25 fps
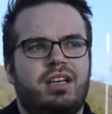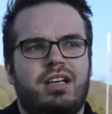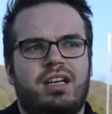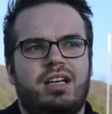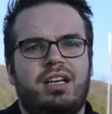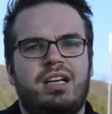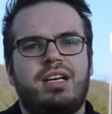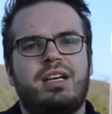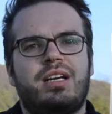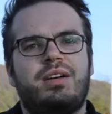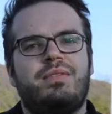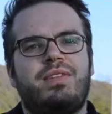
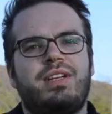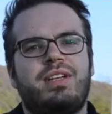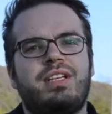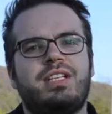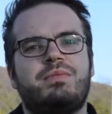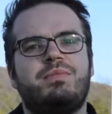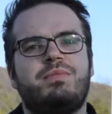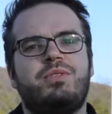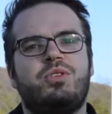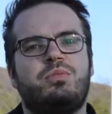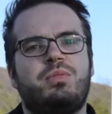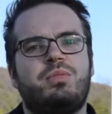Äh, wenn
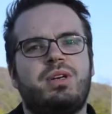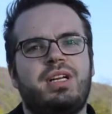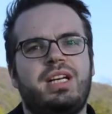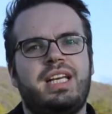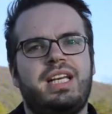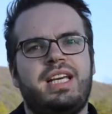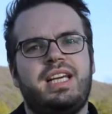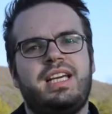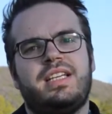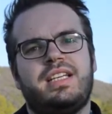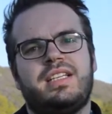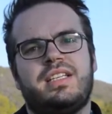ich mir
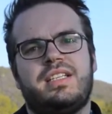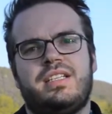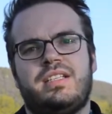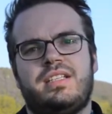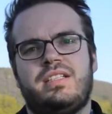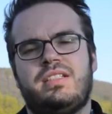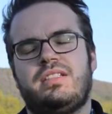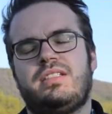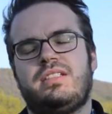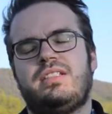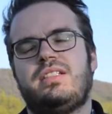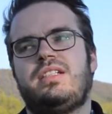überlege,
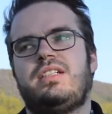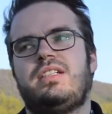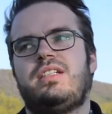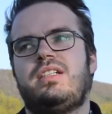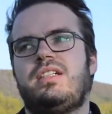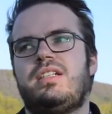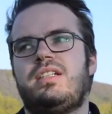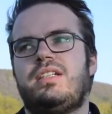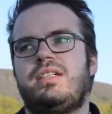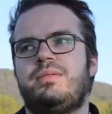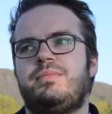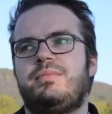
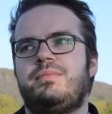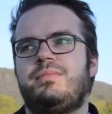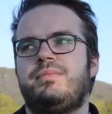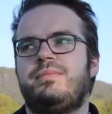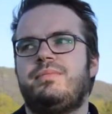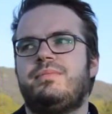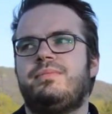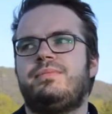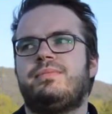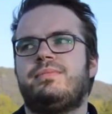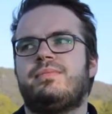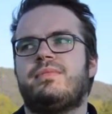
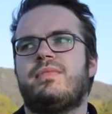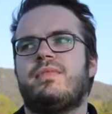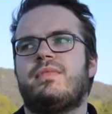ähm,